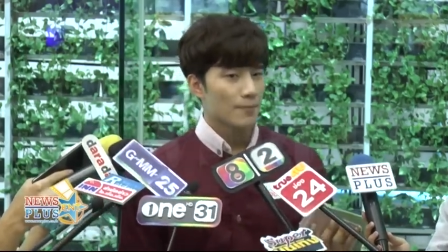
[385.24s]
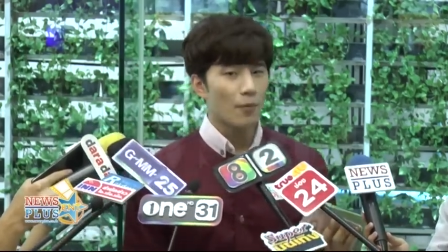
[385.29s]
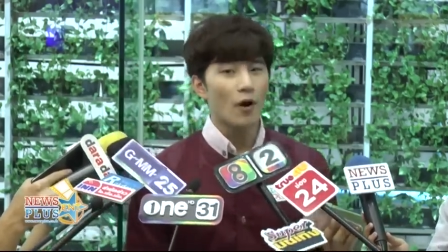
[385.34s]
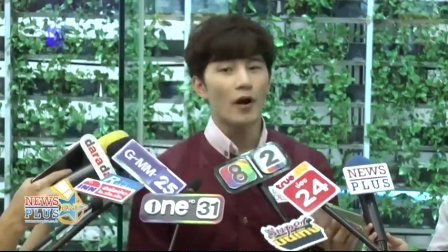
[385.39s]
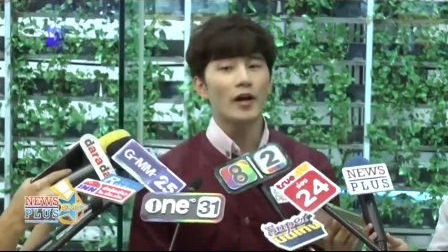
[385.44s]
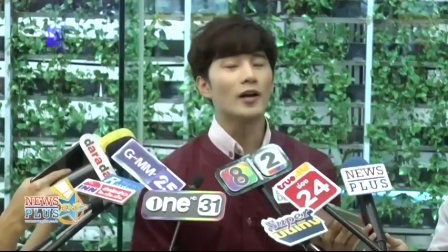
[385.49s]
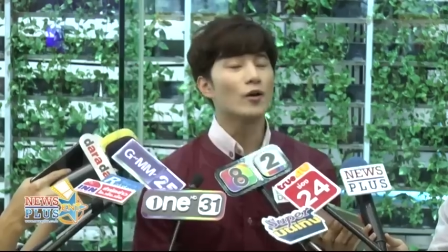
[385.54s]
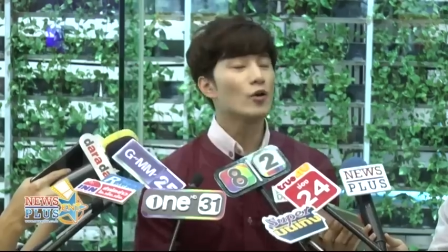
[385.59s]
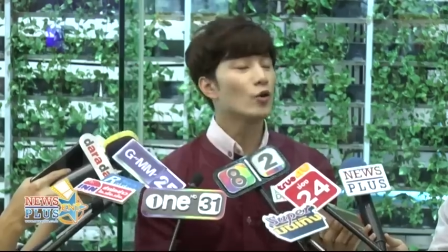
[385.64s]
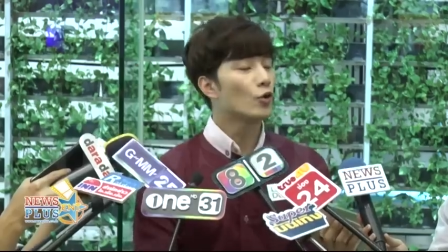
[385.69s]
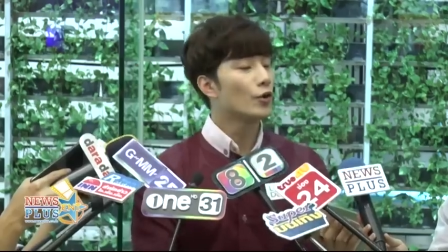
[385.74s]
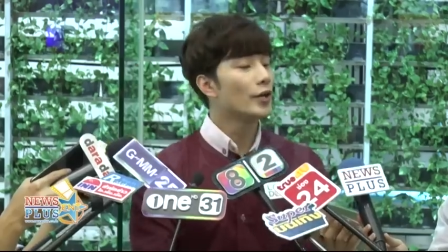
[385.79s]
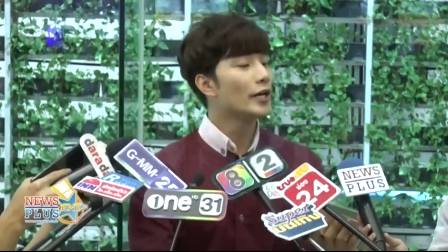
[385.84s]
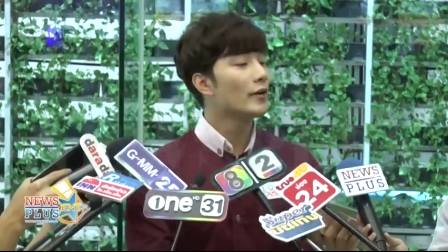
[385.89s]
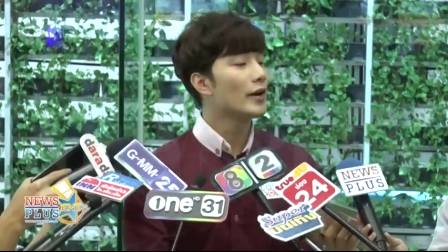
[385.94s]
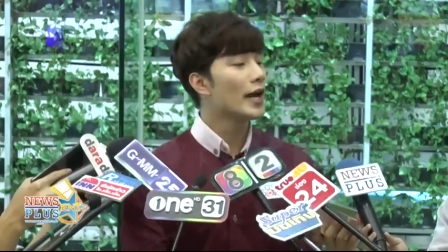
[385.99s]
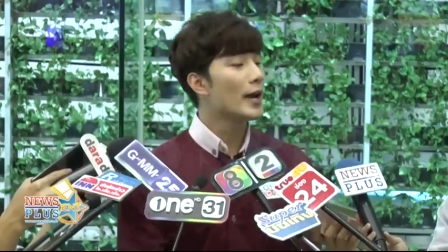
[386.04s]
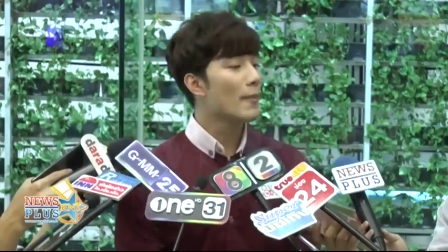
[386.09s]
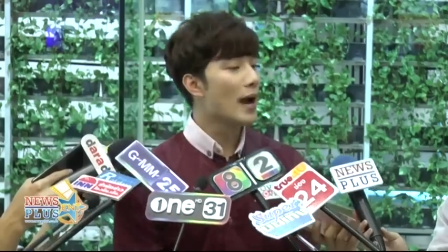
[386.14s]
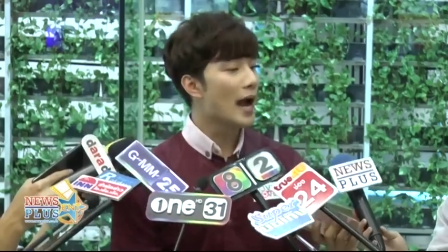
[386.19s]
ปล่อยให้เขาอยู่คนเดี
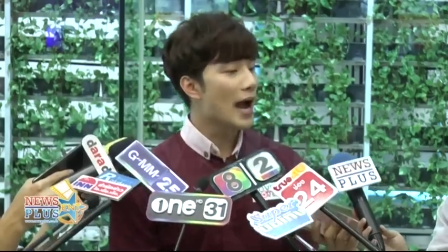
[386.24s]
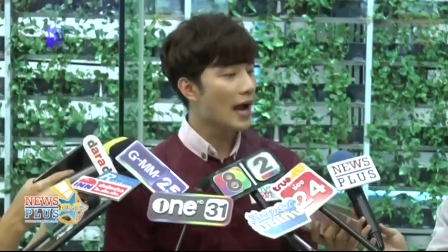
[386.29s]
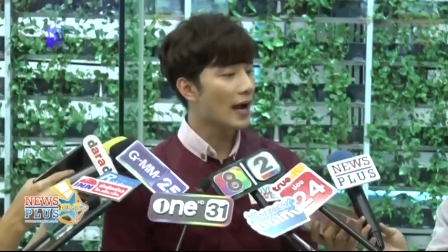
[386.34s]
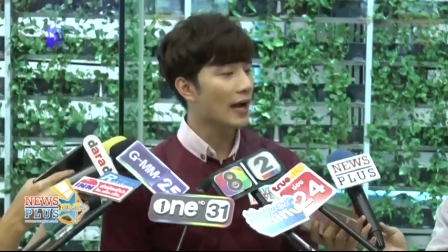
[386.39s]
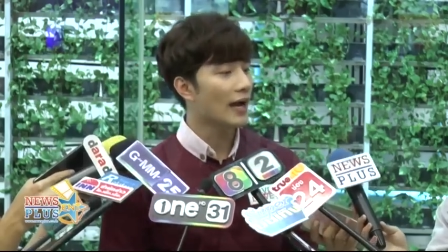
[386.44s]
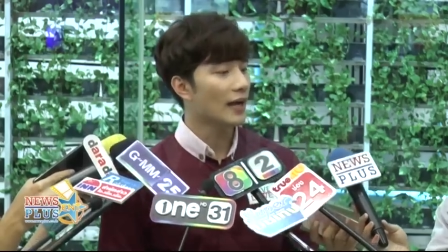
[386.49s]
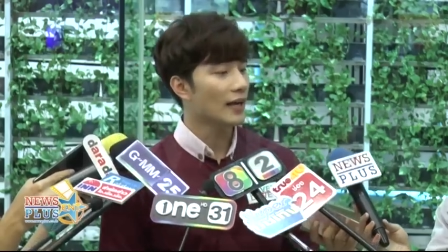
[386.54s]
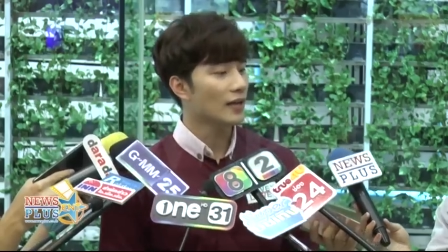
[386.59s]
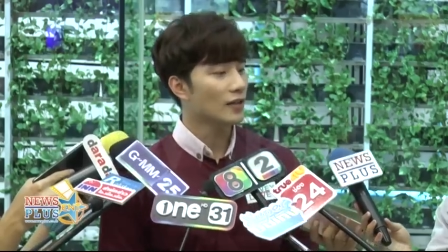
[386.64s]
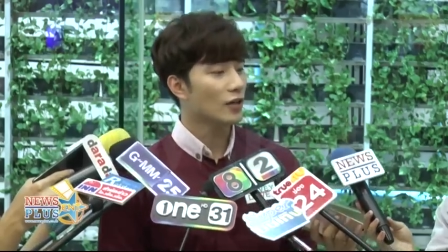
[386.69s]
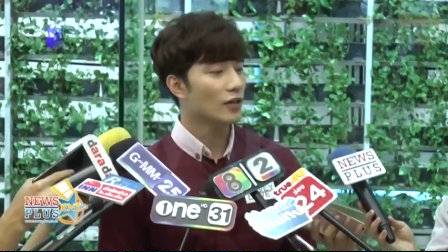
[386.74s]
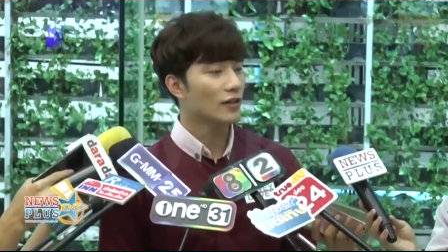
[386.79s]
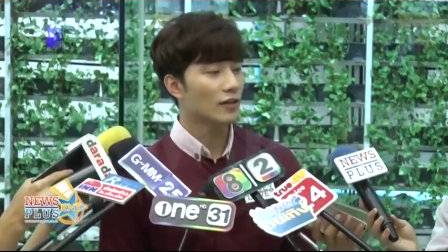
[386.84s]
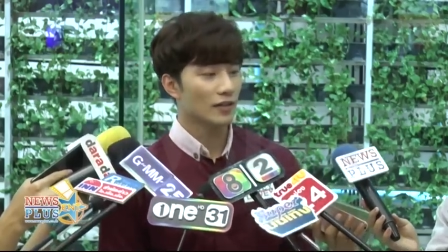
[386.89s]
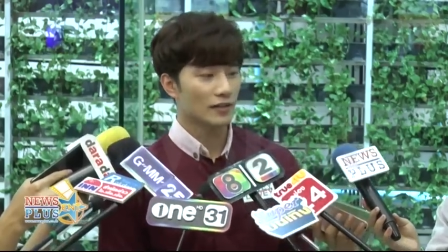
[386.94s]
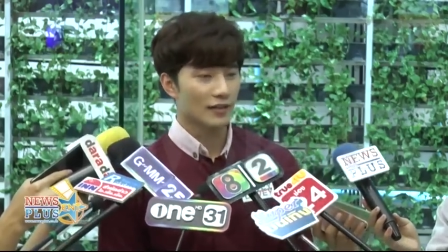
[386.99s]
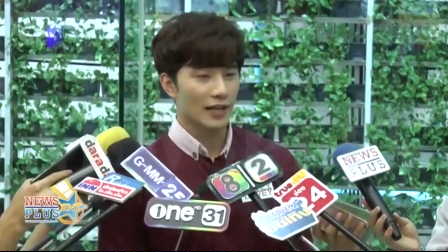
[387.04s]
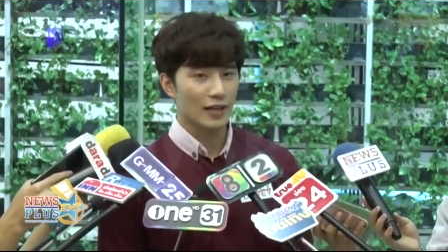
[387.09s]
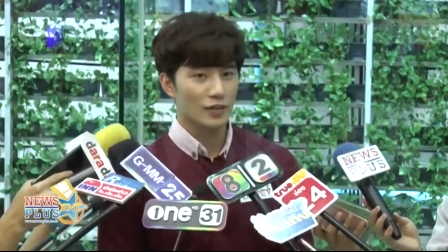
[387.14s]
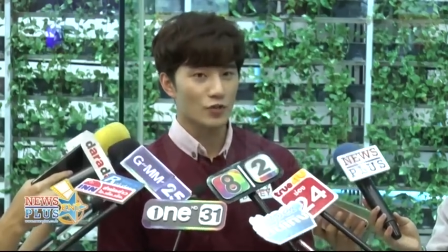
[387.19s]
ยวได้บ้างฮะก็
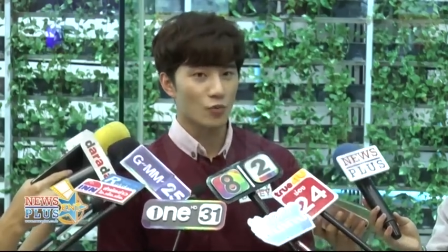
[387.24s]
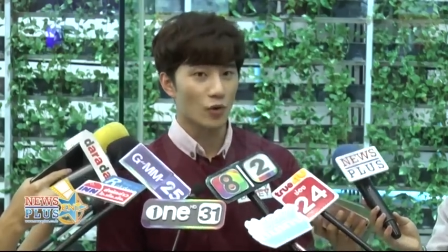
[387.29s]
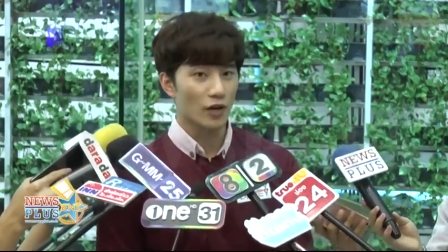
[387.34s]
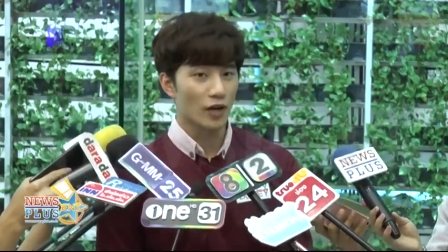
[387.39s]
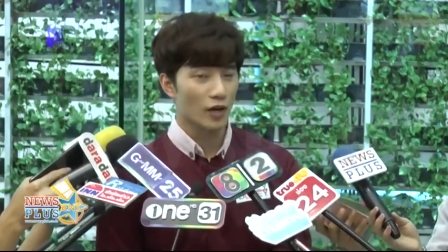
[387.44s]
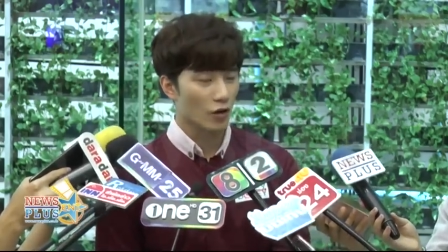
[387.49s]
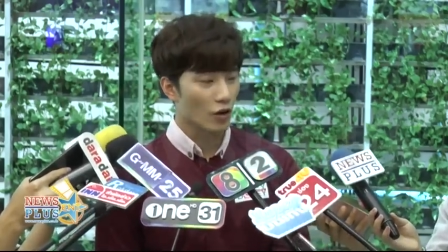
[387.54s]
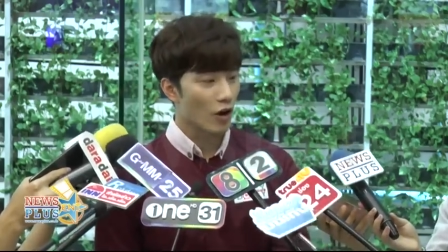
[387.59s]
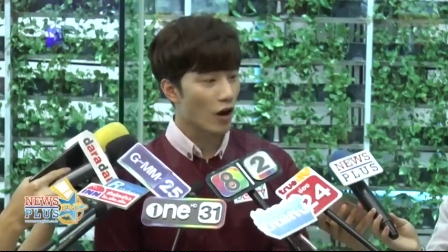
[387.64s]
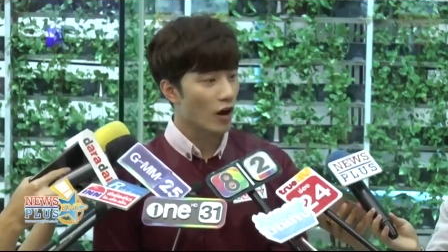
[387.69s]
คือถ้าสมมติว่าเขา